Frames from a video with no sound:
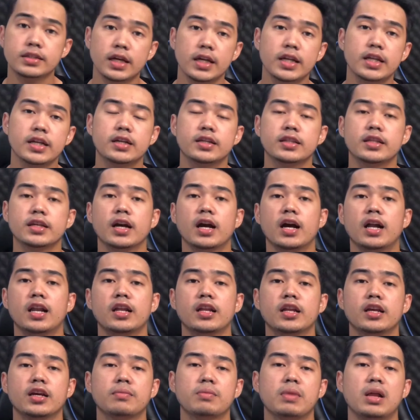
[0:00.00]
Jadi ketika
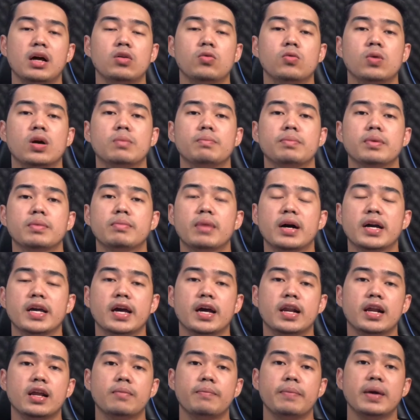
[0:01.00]
kalian ingin melakukan
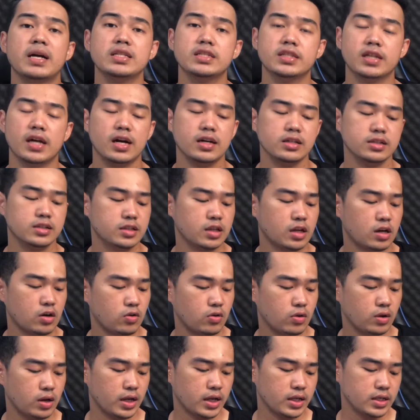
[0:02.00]
pembayaran pajak secara
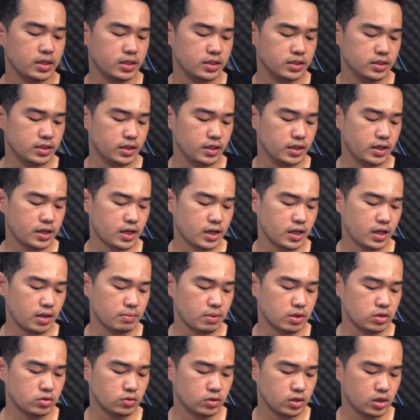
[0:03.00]
online, di sini kalian
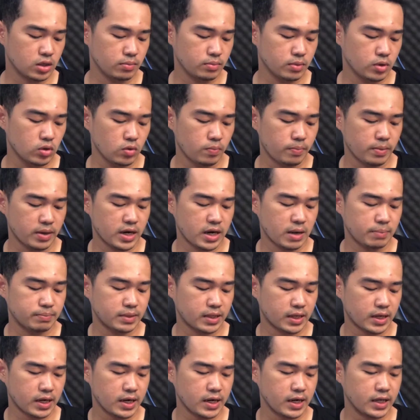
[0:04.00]
masuk ke menu
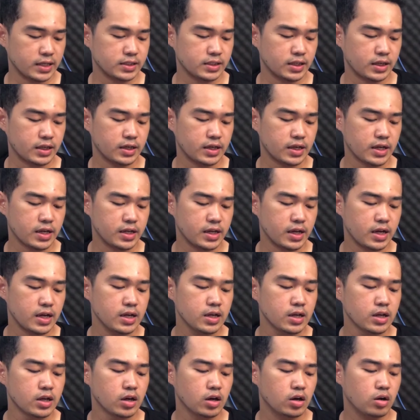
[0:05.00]
pendaftaran STNK ya.
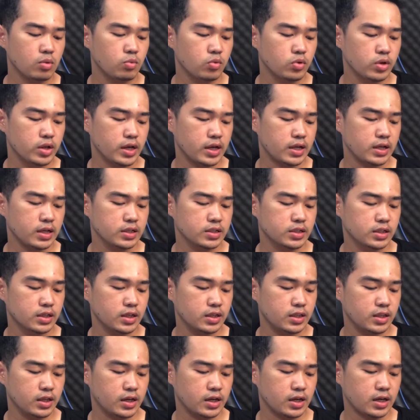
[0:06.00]
Kemudian di sini
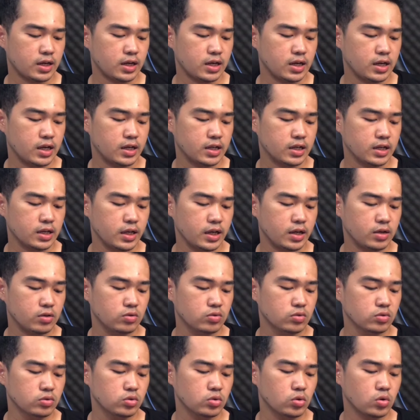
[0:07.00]
tinggal kalian klik
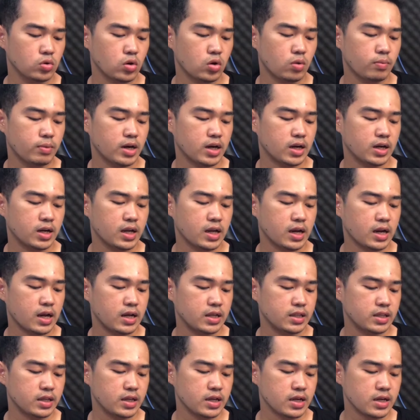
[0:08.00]
untuk nomor
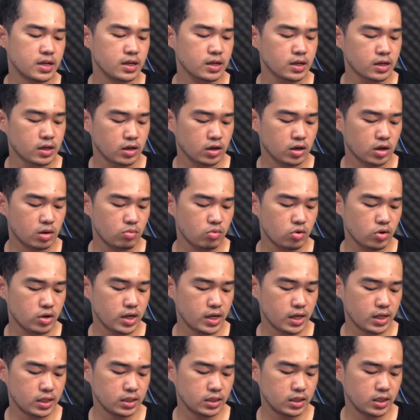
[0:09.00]
kendaraannya,
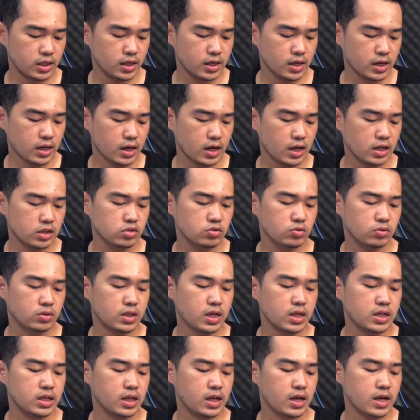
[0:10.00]
kemudian tinggal
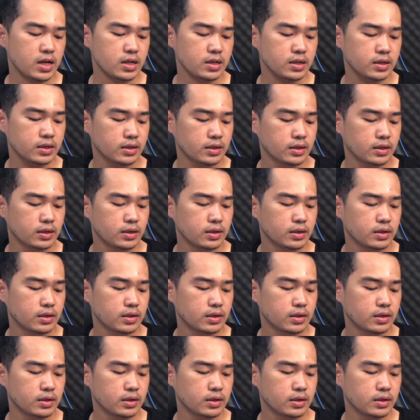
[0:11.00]
lanjutkan ya.